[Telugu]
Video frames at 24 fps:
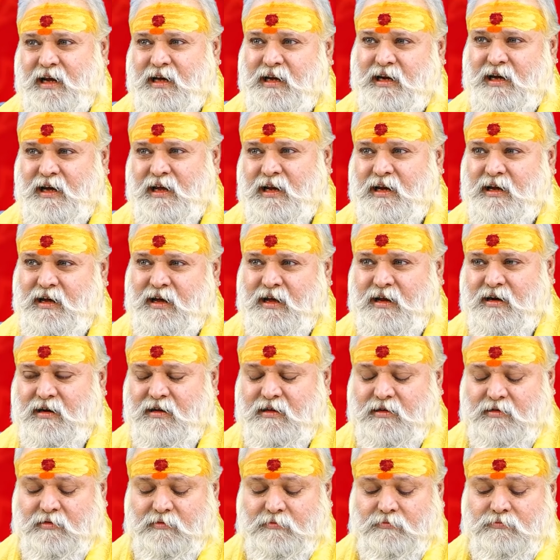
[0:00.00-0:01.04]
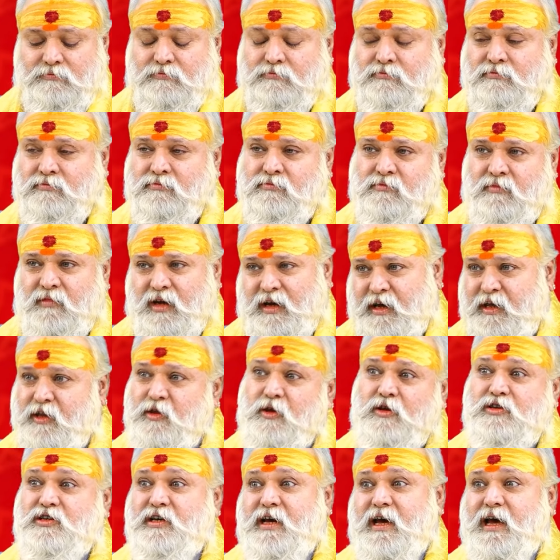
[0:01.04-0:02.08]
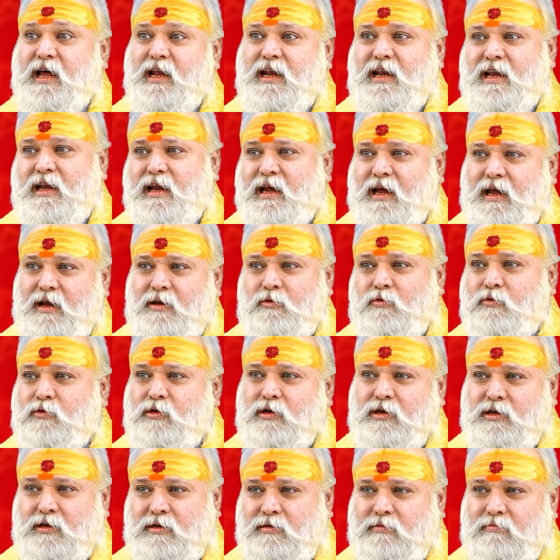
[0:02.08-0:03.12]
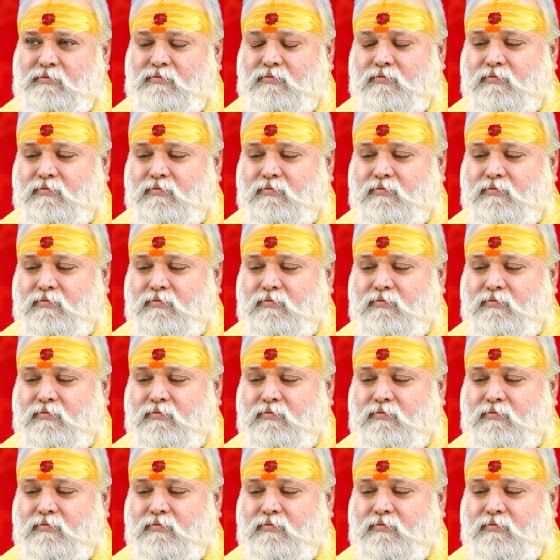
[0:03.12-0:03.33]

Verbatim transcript: రకరకాల కారణాలు ఏదో చేయాలని అనుకుంటారు